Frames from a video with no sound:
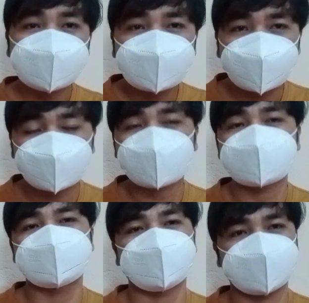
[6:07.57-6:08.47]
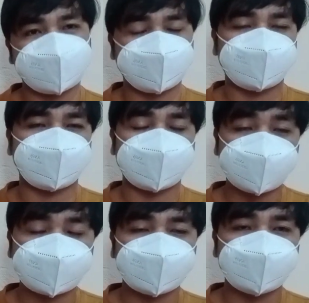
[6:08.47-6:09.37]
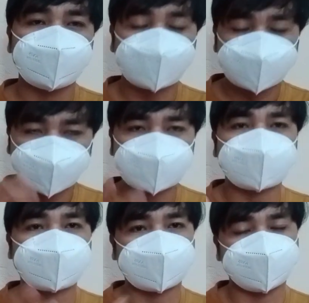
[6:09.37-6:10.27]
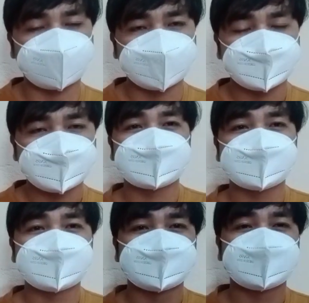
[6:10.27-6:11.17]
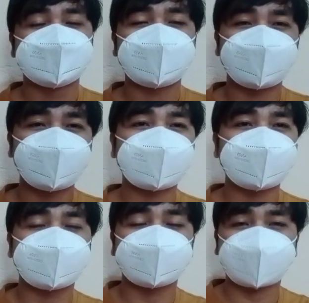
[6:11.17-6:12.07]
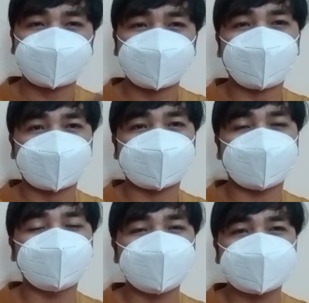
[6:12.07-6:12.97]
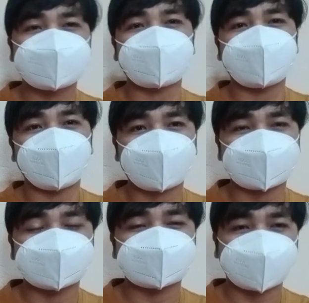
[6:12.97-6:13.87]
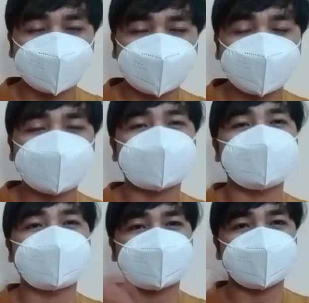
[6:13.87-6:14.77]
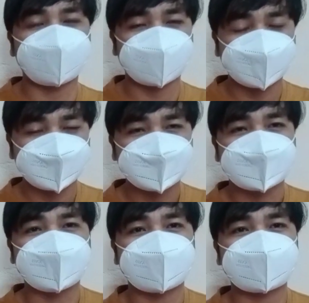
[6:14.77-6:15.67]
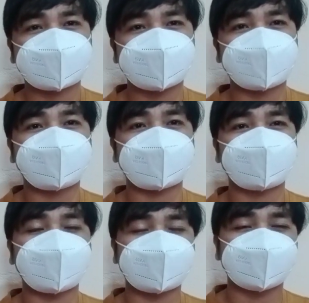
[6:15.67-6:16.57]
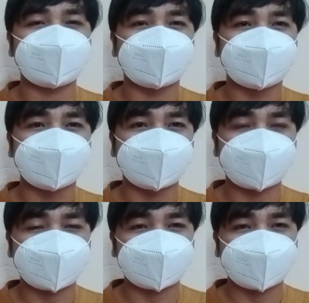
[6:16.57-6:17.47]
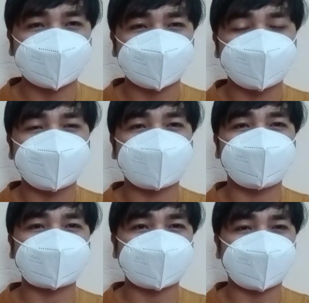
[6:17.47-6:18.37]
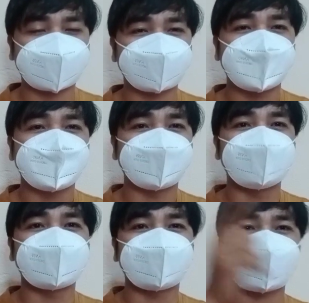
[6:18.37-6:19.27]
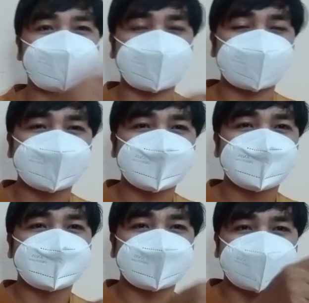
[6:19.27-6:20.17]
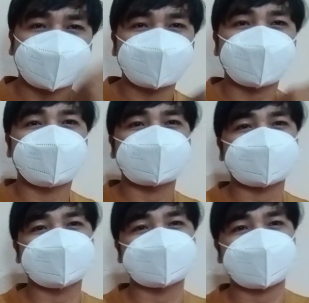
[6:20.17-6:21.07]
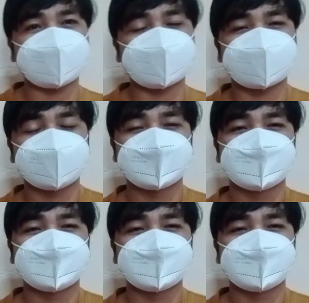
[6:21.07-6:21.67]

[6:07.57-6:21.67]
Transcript: Ini contoh kecilnya teman-teman ya, untuk bisa kita pahami. Tidak mungkin kitabnya orang Yahudi, kitabnya orang Israel, eh tiba-tiba datang kitab baru dari negara lain, dari bangsa Arab mau meluruskan kitabnya bangsa Israel.